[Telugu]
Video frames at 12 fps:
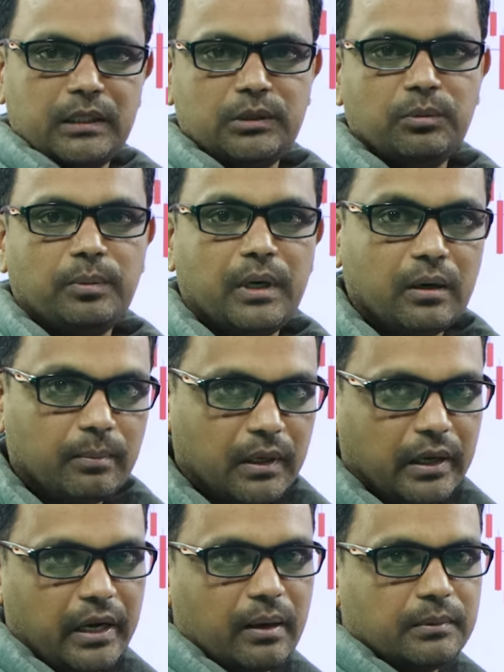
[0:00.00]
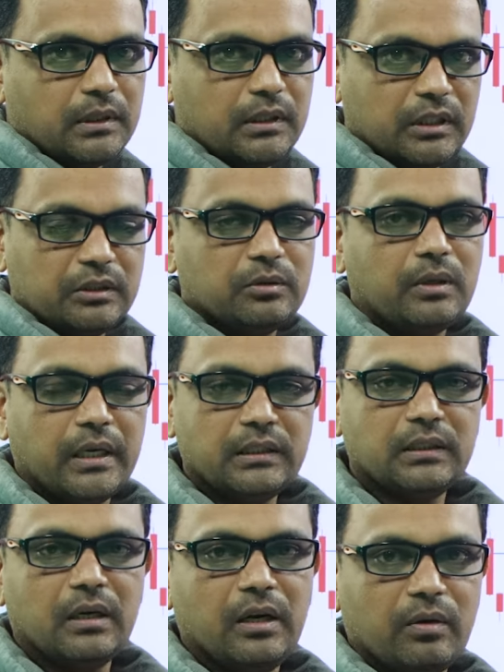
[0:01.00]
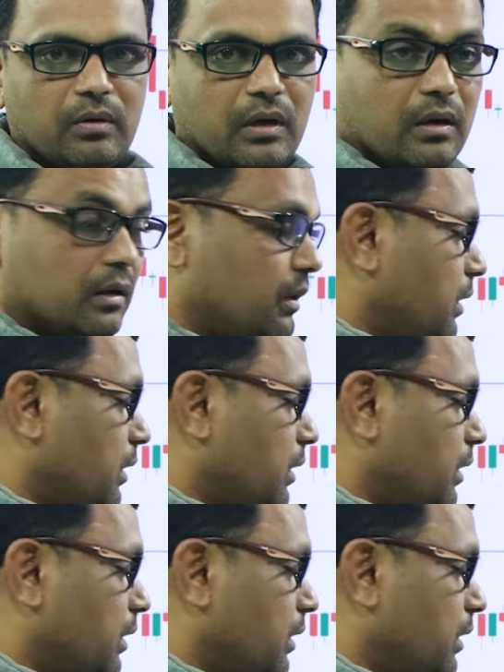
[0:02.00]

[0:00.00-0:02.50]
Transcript: మంచి మూమెంటం మనం క్యాప్చర్ చేయొచ్చు టెన్షన్ లేకుండా